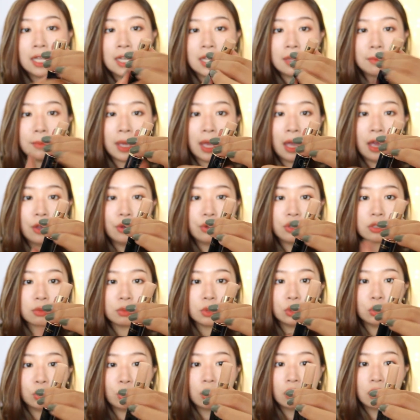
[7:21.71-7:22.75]
它里面还有这
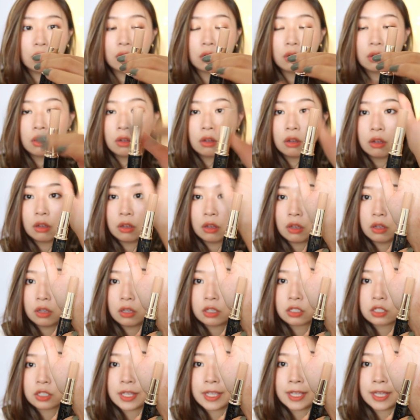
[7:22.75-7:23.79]
么多，
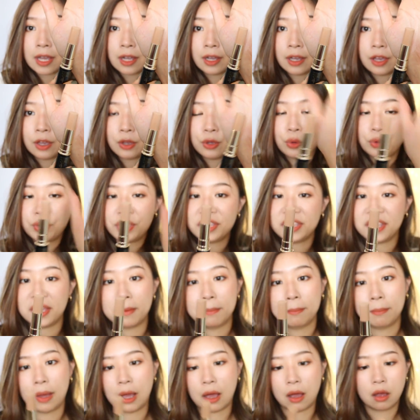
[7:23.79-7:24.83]
这应该可以用一
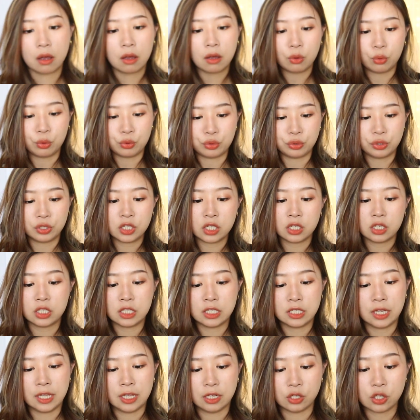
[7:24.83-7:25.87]
年吧，我觉得这个
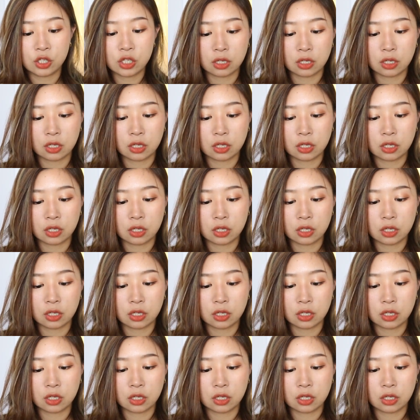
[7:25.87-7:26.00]
挺